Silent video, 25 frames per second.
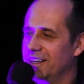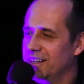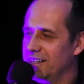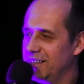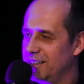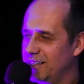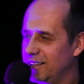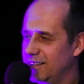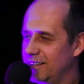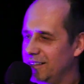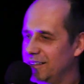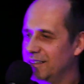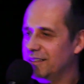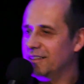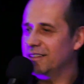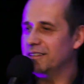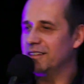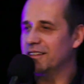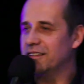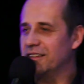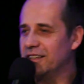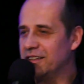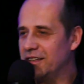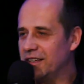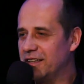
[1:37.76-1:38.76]
i
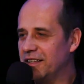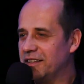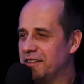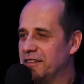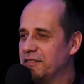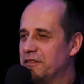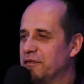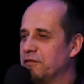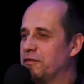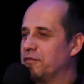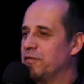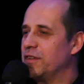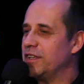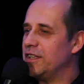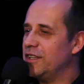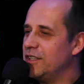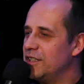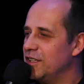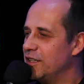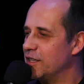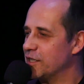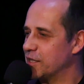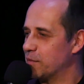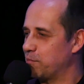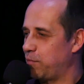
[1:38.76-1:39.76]
y, w
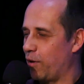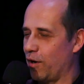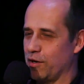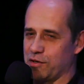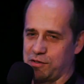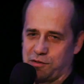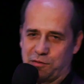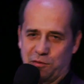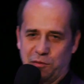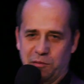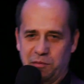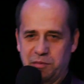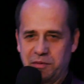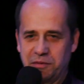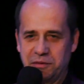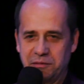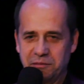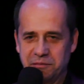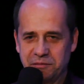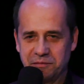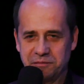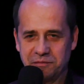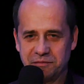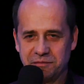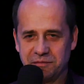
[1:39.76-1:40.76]
inny sposób,
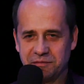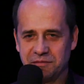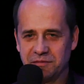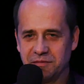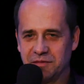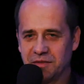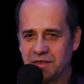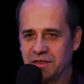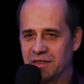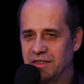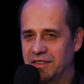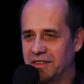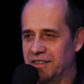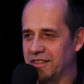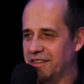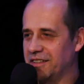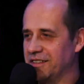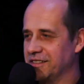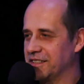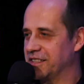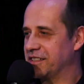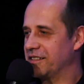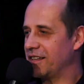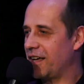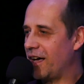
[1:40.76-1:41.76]

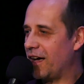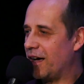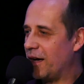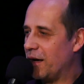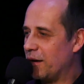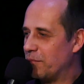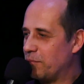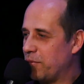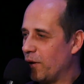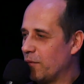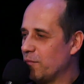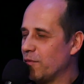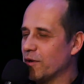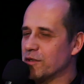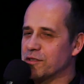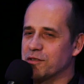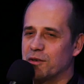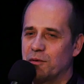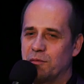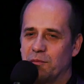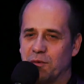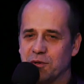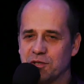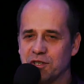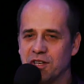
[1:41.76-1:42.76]
za
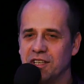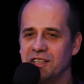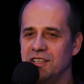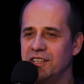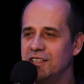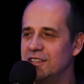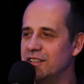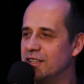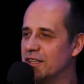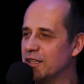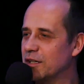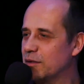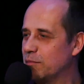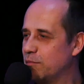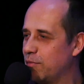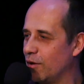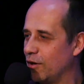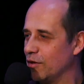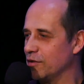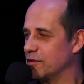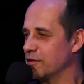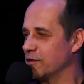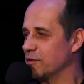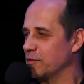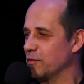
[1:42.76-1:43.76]
pomocą może innych
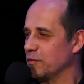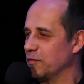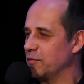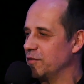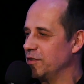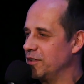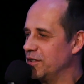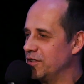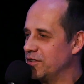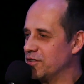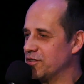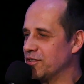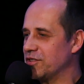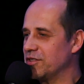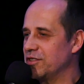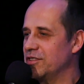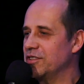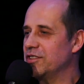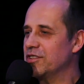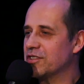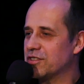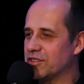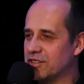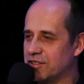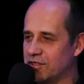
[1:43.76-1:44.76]
bodźców niż,
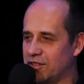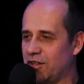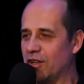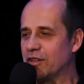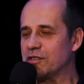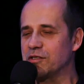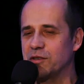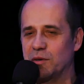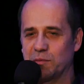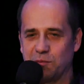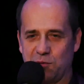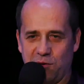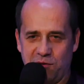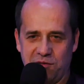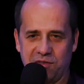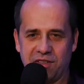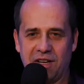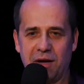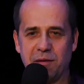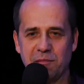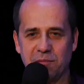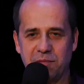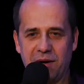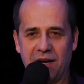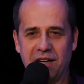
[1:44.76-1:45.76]
niż to, co było w
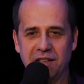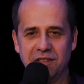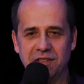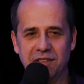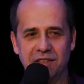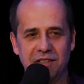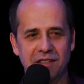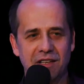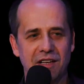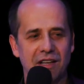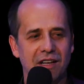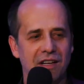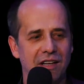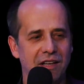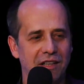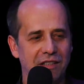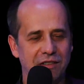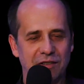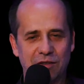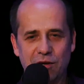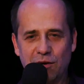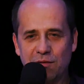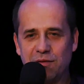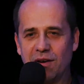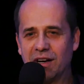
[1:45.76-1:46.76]
kampanii,
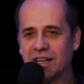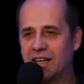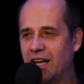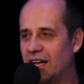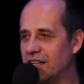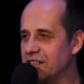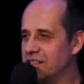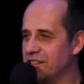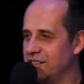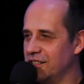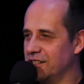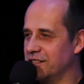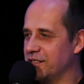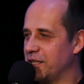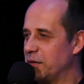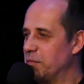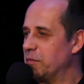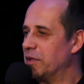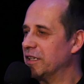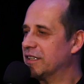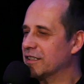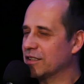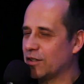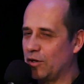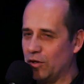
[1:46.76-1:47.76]
do wakacji
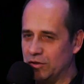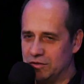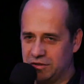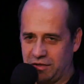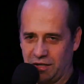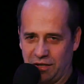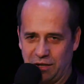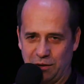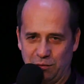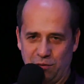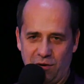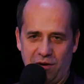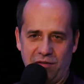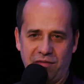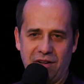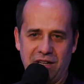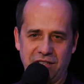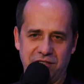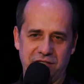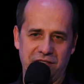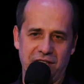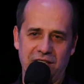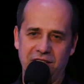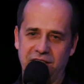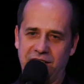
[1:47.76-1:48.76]
chcemy
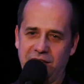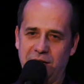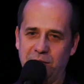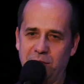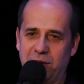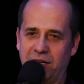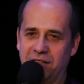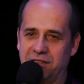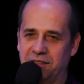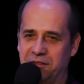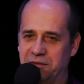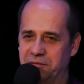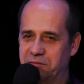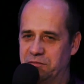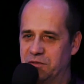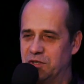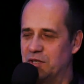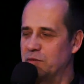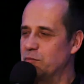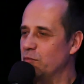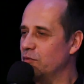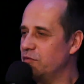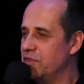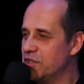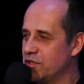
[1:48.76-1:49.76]
kontynuować ten temat.
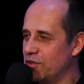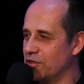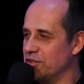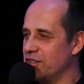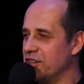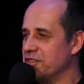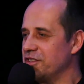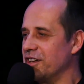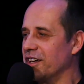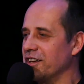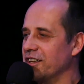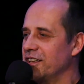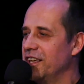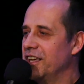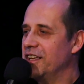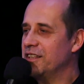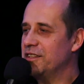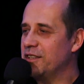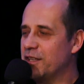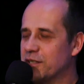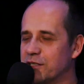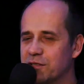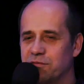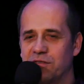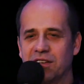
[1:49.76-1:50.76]
Czyli mówić o rzeczach
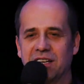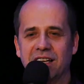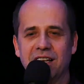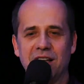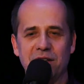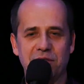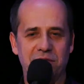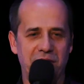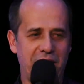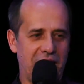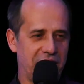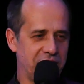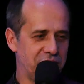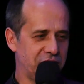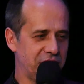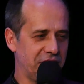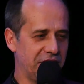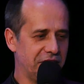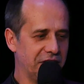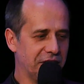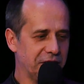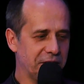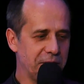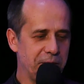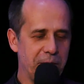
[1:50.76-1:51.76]
niezwykle
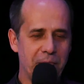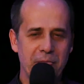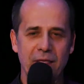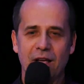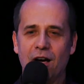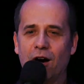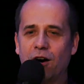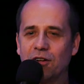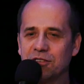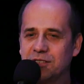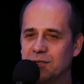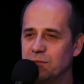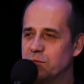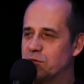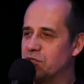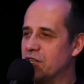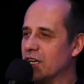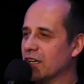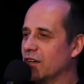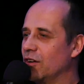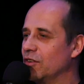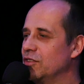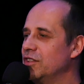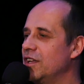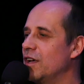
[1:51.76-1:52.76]
ważnych, o tym,
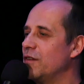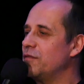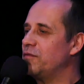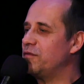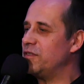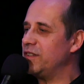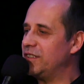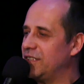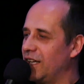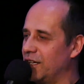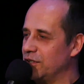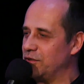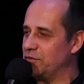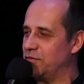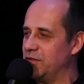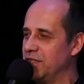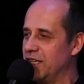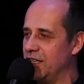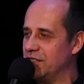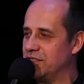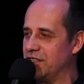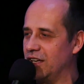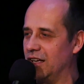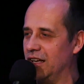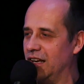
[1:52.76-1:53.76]
czego nie widać w
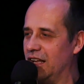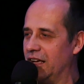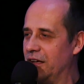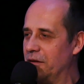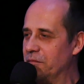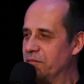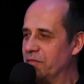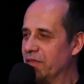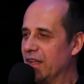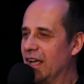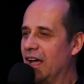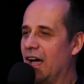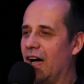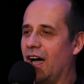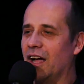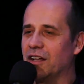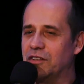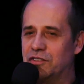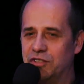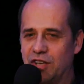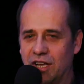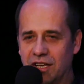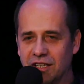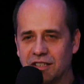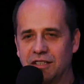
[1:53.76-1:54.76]
niedzielę, a
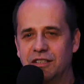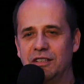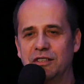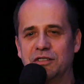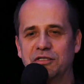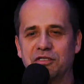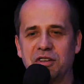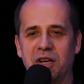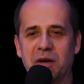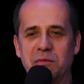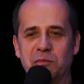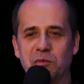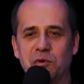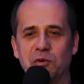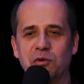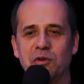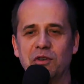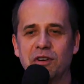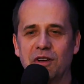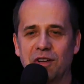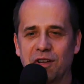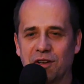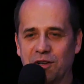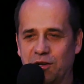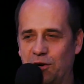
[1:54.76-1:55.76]
dzięki czemu
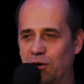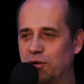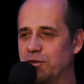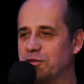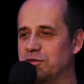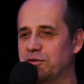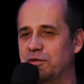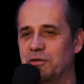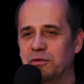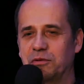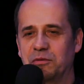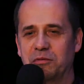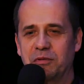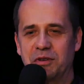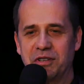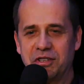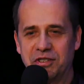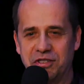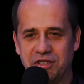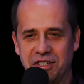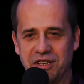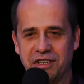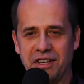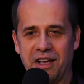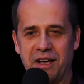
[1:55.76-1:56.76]
Kościół
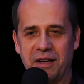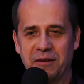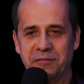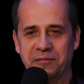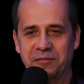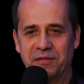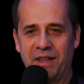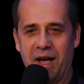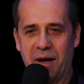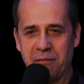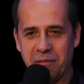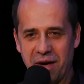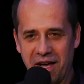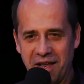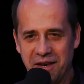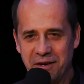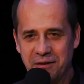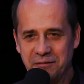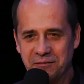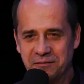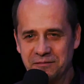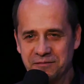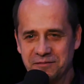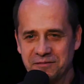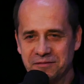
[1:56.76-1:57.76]
żyje. Amen?
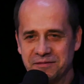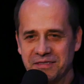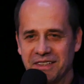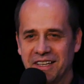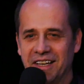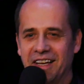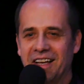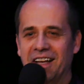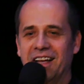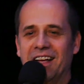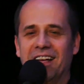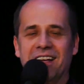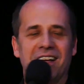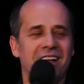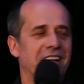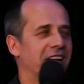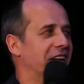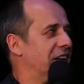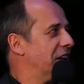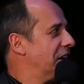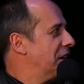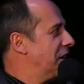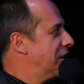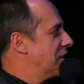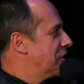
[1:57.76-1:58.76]

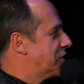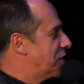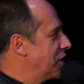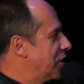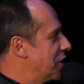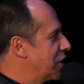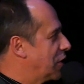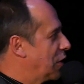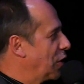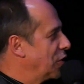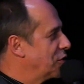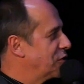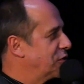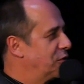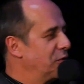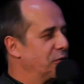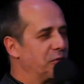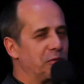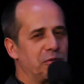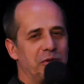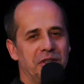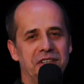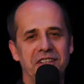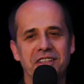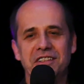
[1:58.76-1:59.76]
Czyli
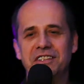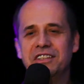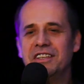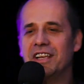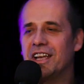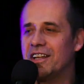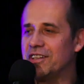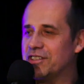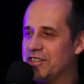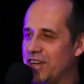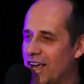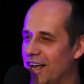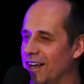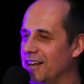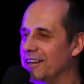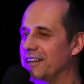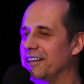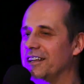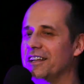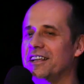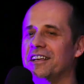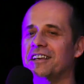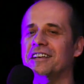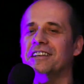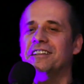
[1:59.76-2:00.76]
Kościół
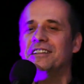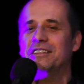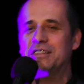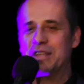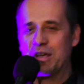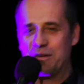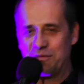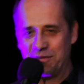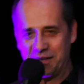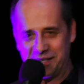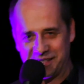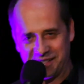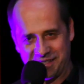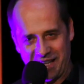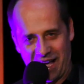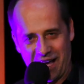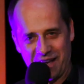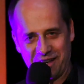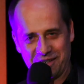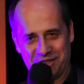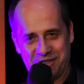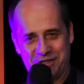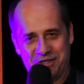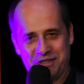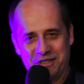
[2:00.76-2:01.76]
niedzielny nie
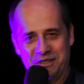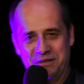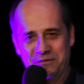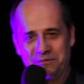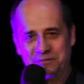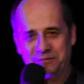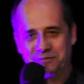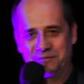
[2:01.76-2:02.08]
wystarczy.